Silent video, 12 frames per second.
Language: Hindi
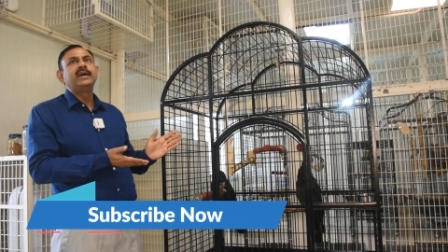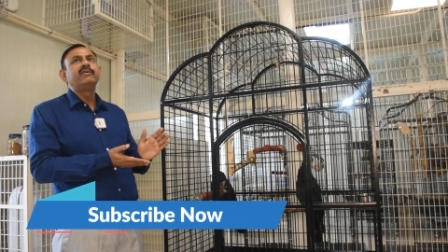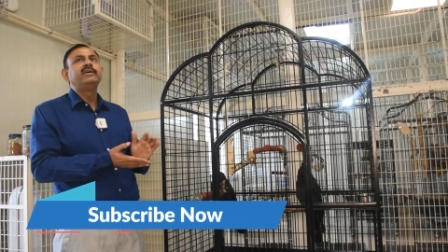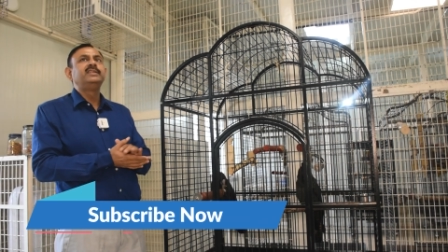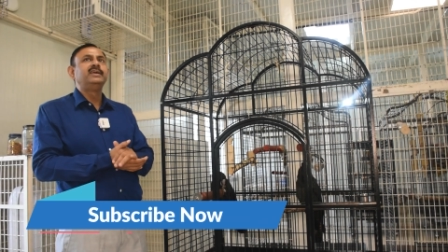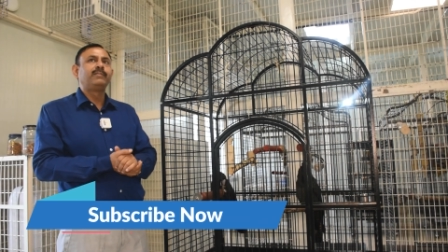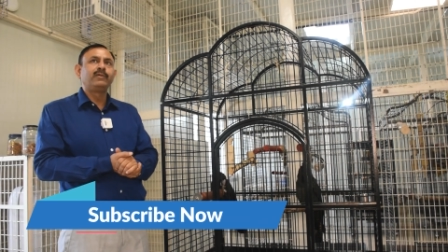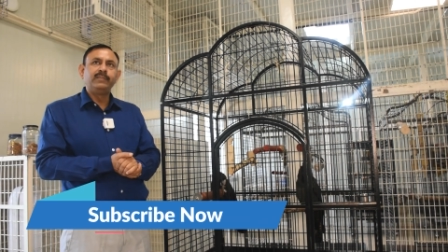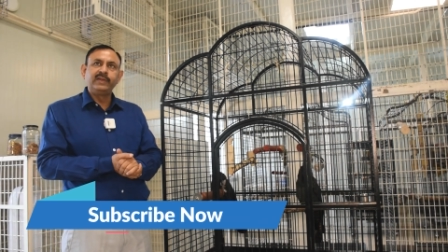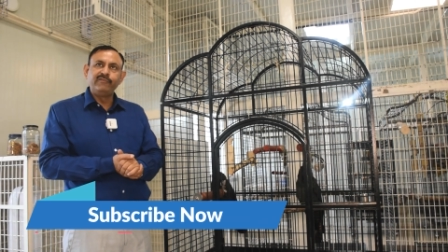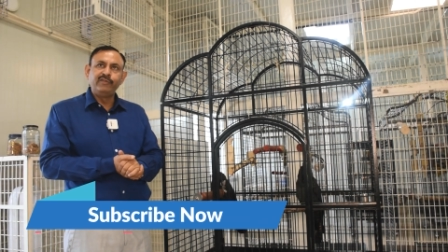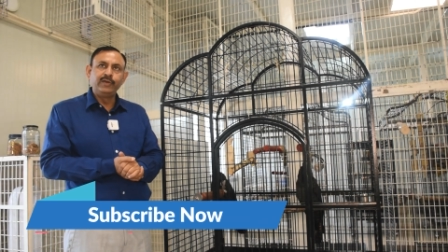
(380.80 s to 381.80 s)
आया होगा यदि आपको
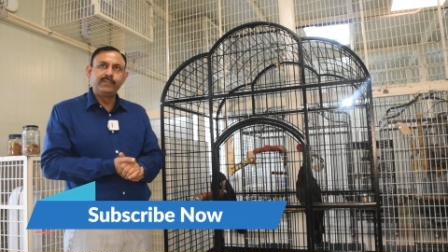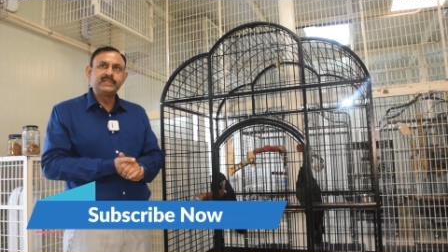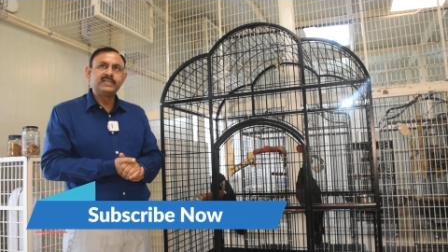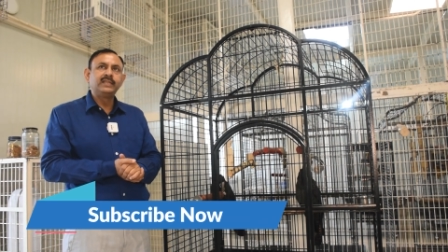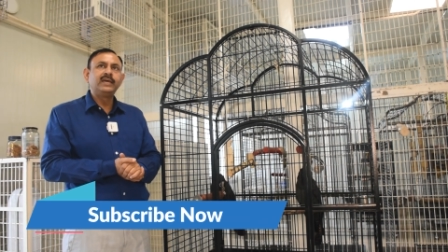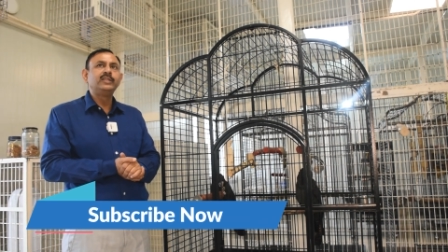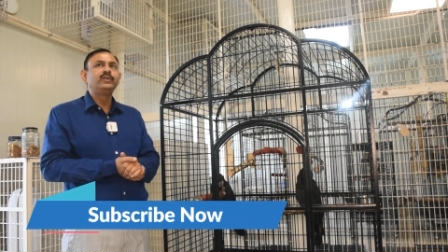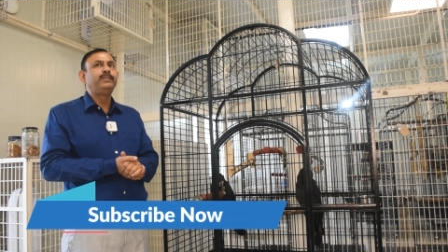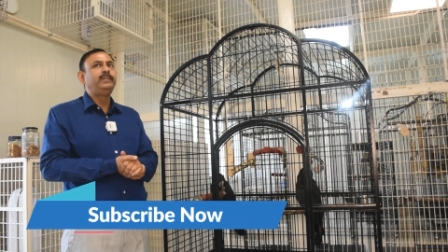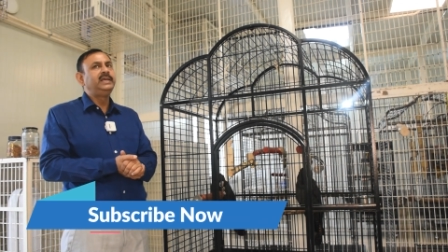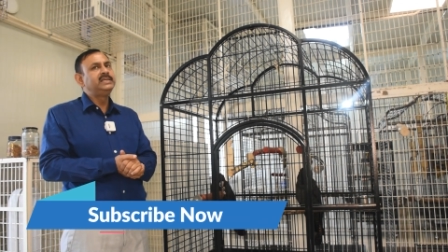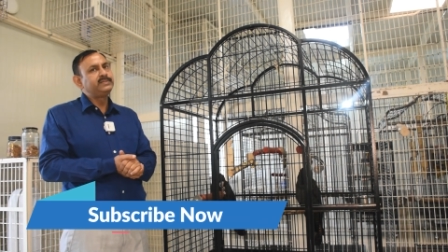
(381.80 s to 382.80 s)
मेरा वीडियो पसंद आया तो
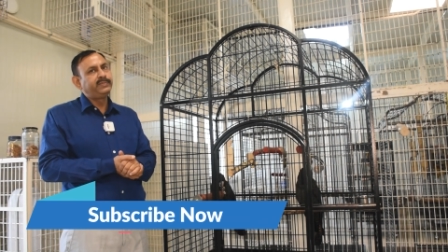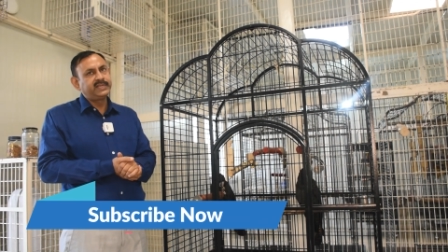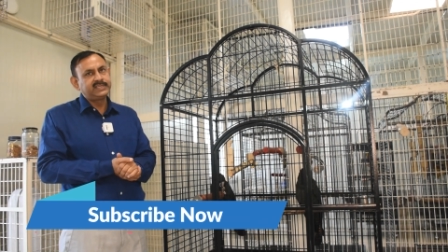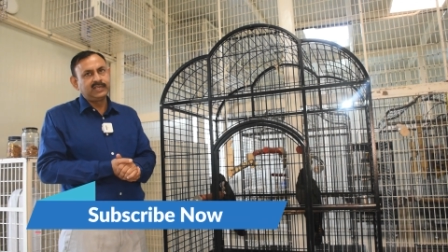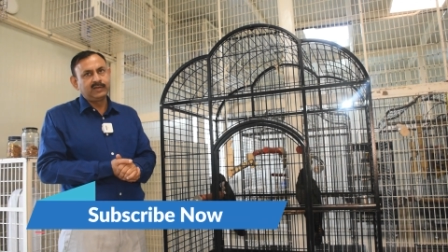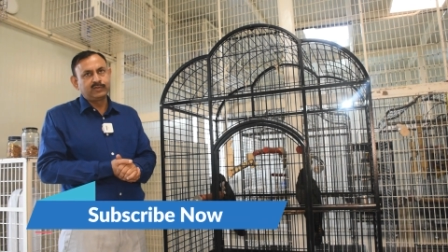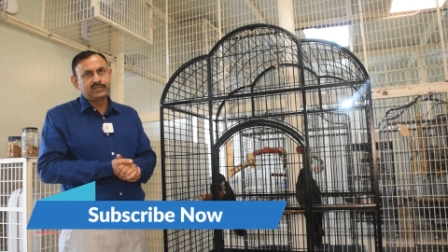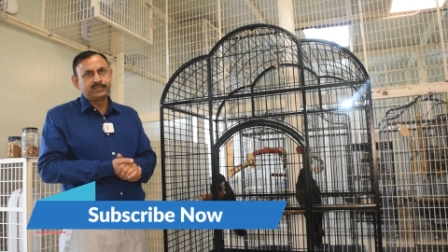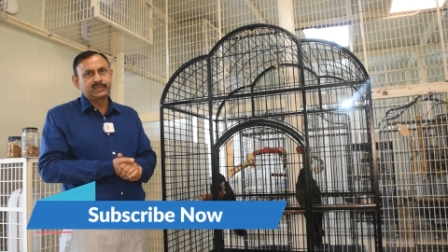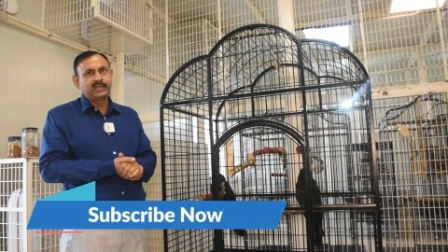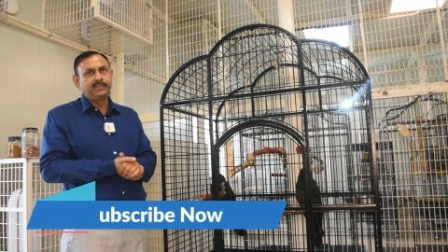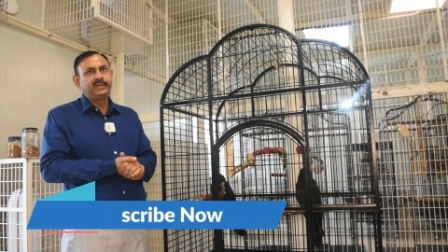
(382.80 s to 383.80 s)
प्लीज़ मेरे चैनल को
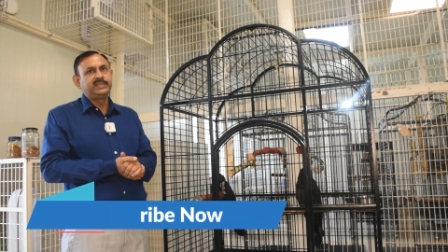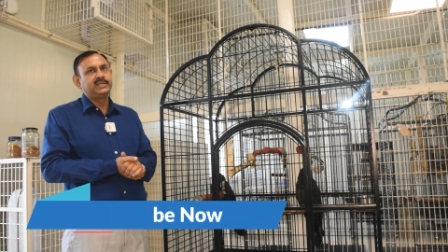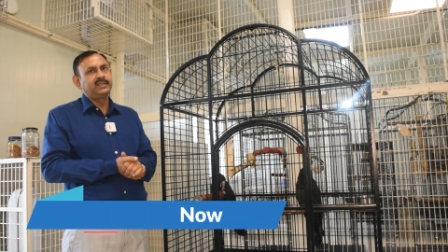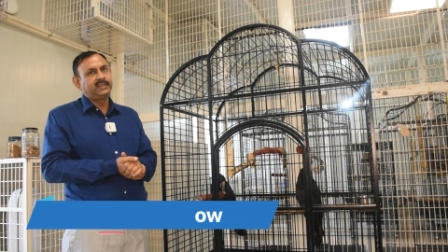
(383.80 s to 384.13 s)
सब्सक्राइब कीजिए